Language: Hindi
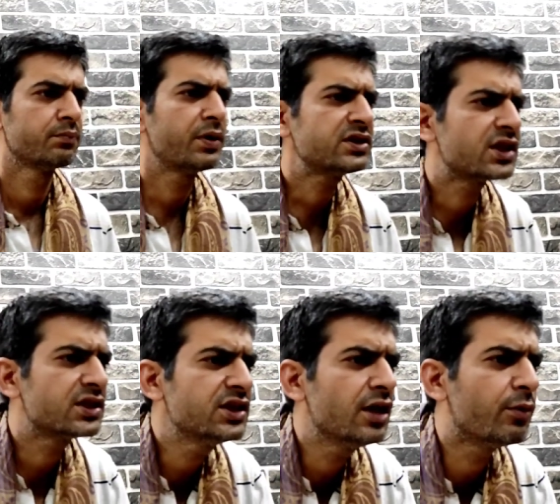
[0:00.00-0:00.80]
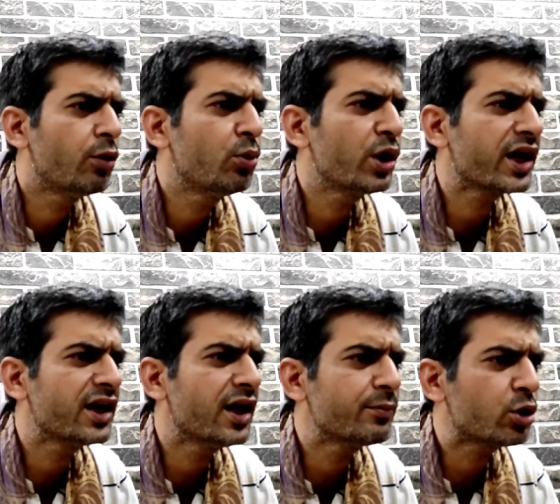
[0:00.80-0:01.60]
पर सर जी हमारा मोड़ा
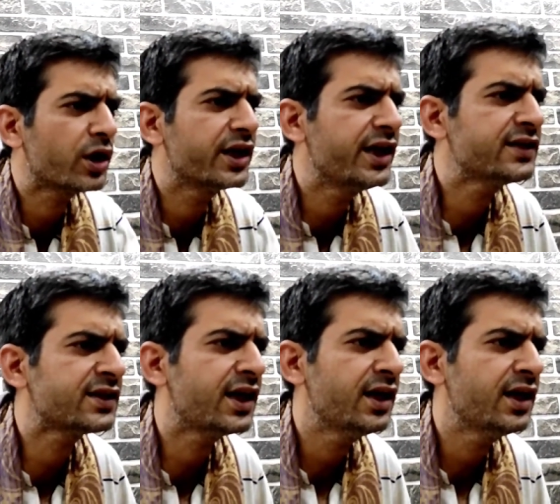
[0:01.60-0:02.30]
का नाम तो अग्नेश